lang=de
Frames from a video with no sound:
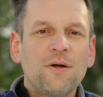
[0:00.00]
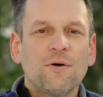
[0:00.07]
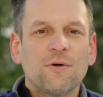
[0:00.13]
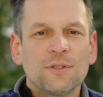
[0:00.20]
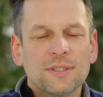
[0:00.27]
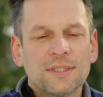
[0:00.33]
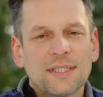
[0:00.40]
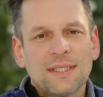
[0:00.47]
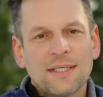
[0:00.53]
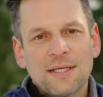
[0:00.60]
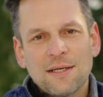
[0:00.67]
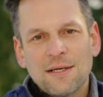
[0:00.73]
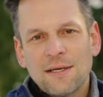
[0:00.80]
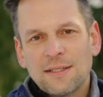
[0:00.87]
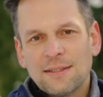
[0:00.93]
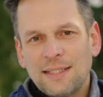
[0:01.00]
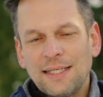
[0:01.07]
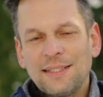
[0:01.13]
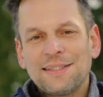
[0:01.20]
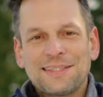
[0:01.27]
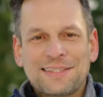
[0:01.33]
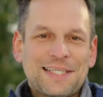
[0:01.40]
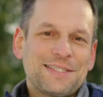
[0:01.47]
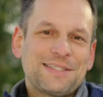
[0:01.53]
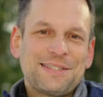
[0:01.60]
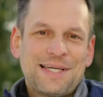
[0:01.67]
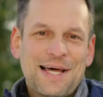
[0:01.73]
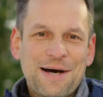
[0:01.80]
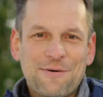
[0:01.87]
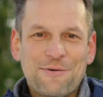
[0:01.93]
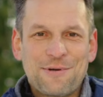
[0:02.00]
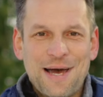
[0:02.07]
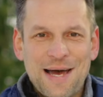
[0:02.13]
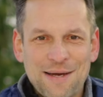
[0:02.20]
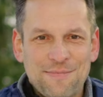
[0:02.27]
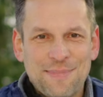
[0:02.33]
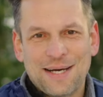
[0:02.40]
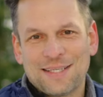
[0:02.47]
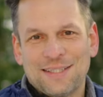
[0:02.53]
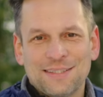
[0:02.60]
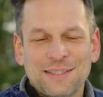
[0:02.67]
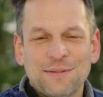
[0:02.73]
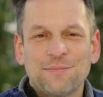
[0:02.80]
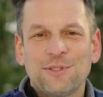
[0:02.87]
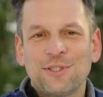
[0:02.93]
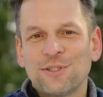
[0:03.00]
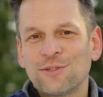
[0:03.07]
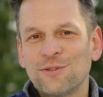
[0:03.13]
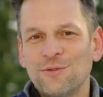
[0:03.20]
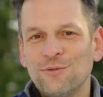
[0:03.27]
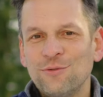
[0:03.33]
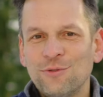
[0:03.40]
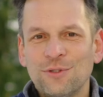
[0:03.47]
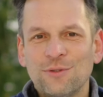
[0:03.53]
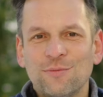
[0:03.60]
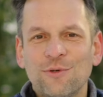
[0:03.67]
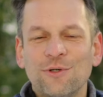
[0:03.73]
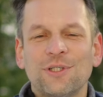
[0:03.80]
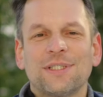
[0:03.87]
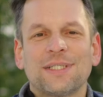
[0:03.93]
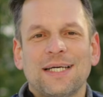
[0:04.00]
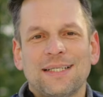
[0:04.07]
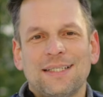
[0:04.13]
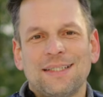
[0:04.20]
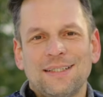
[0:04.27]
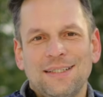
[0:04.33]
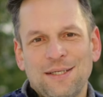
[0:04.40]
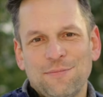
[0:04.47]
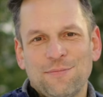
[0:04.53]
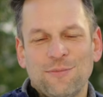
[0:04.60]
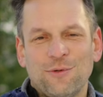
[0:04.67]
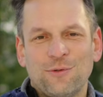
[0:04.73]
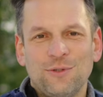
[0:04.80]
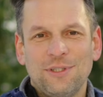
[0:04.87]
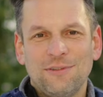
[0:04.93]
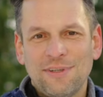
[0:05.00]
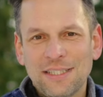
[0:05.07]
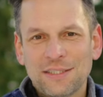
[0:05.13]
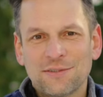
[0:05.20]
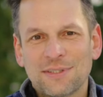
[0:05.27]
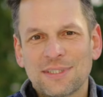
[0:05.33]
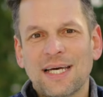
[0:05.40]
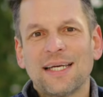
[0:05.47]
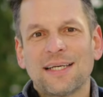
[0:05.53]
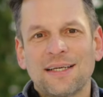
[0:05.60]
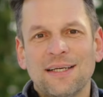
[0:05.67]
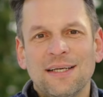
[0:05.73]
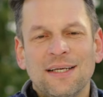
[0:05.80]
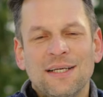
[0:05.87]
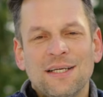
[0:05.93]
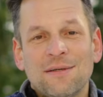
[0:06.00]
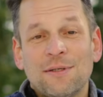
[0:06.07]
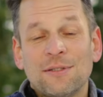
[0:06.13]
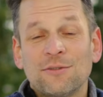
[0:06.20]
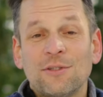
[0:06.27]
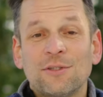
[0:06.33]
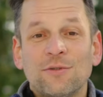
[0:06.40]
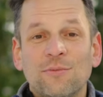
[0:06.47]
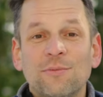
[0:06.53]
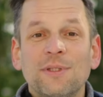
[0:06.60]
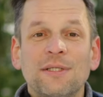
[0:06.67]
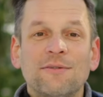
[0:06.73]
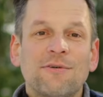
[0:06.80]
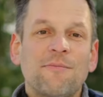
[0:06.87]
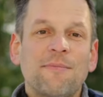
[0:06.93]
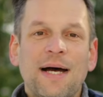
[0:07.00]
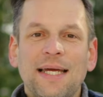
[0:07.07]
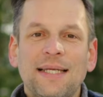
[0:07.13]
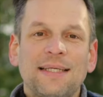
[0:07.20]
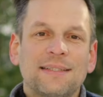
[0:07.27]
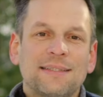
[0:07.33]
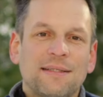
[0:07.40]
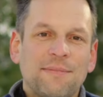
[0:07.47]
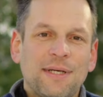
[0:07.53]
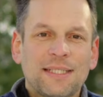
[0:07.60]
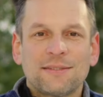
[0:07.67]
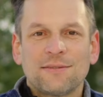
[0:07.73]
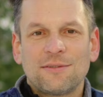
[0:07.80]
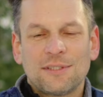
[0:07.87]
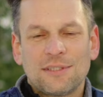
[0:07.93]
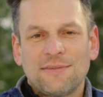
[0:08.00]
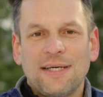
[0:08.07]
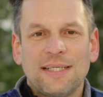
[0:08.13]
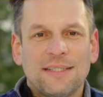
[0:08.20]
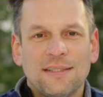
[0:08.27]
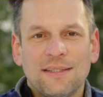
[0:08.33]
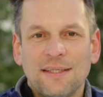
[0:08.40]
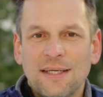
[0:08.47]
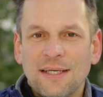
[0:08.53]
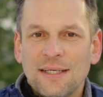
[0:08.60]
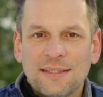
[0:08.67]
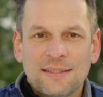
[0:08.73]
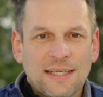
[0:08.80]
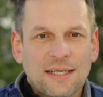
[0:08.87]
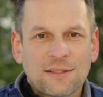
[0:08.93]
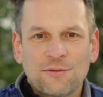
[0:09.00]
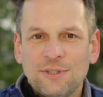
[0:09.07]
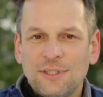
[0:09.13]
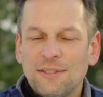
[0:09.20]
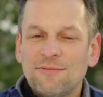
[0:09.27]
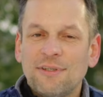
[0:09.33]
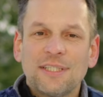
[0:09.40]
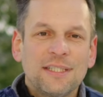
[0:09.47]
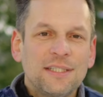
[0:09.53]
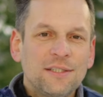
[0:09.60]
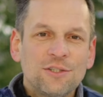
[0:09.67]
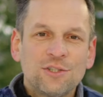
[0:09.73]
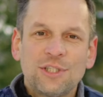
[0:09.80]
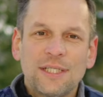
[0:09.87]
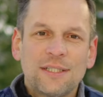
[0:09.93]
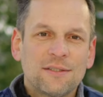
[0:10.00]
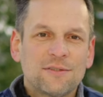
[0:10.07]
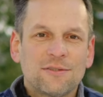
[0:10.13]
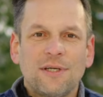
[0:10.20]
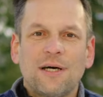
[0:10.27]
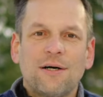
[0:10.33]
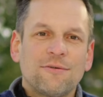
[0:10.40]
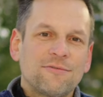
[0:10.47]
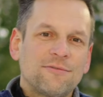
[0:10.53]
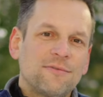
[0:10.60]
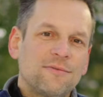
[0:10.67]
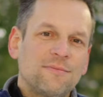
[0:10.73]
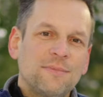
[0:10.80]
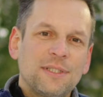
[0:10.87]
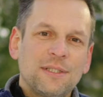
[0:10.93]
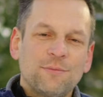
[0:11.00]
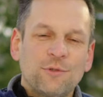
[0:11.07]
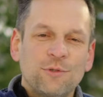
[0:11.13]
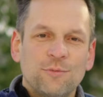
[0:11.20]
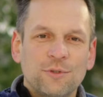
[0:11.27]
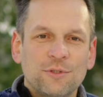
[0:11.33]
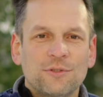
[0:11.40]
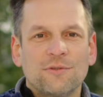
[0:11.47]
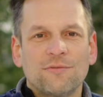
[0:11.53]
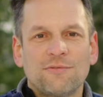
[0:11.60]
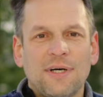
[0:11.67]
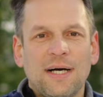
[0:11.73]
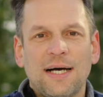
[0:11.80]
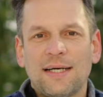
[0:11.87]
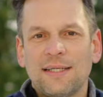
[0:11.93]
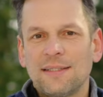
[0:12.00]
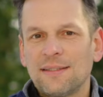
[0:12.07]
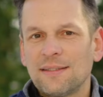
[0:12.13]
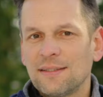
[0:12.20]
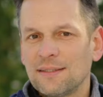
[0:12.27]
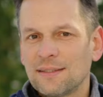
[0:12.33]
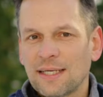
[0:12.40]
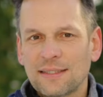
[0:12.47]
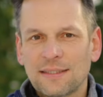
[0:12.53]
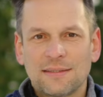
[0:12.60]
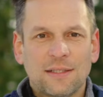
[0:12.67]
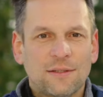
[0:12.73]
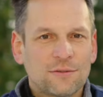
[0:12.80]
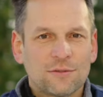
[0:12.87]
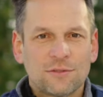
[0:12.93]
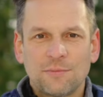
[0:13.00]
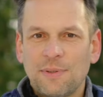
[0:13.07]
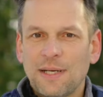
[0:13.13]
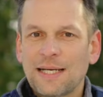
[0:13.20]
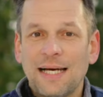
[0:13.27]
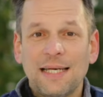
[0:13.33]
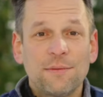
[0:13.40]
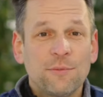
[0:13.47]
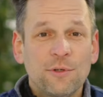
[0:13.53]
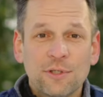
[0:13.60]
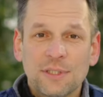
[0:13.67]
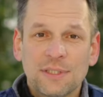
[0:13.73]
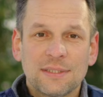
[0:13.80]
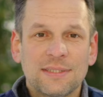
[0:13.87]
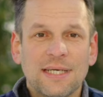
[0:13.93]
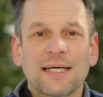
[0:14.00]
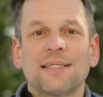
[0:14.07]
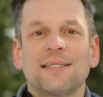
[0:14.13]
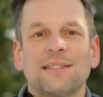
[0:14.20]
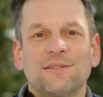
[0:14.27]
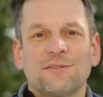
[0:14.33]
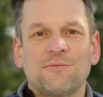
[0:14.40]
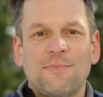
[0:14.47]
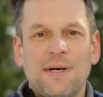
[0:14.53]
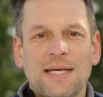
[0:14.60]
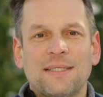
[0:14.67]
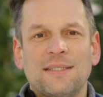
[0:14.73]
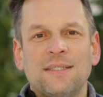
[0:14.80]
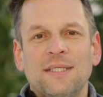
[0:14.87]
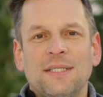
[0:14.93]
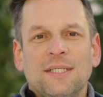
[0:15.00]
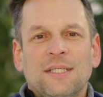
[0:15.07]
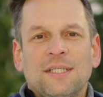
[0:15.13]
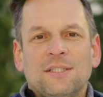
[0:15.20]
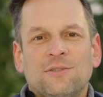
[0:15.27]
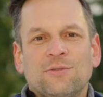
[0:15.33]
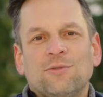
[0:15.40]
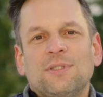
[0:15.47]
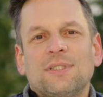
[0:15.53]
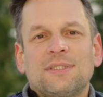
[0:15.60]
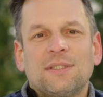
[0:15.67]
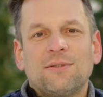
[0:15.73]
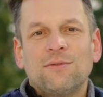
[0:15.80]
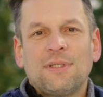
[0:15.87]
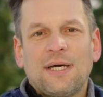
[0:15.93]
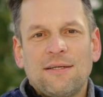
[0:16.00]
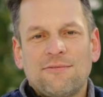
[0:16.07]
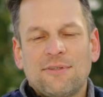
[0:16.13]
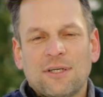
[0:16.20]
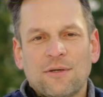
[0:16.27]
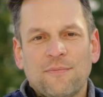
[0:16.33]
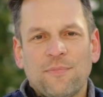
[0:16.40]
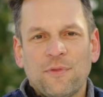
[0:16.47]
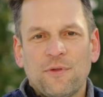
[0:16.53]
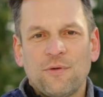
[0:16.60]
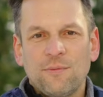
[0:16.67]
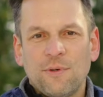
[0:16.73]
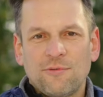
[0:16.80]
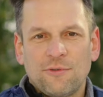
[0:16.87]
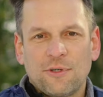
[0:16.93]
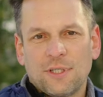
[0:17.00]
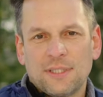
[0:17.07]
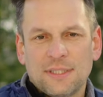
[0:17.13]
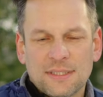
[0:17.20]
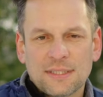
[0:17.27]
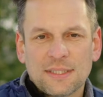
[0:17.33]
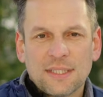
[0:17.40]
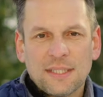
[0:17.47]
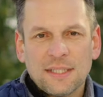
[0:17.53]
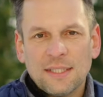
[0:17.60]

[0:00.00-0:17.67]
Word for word: Und dann das Ganze nach und nach machen. Es gibt genügend Möglichkeiten, dem Hund die Welt zu zeigen. Man sollte unbedingt vermeiden, jetzt am ersten oder zweiten Tag durch irgendwelche Innenstädte zu laufen, mit dem Hund Bus zu fahren, äh, direkt ins Auto zu packen, alle möglichen Sachen dann zu machen, so dass der Hund einfach überfordert ist.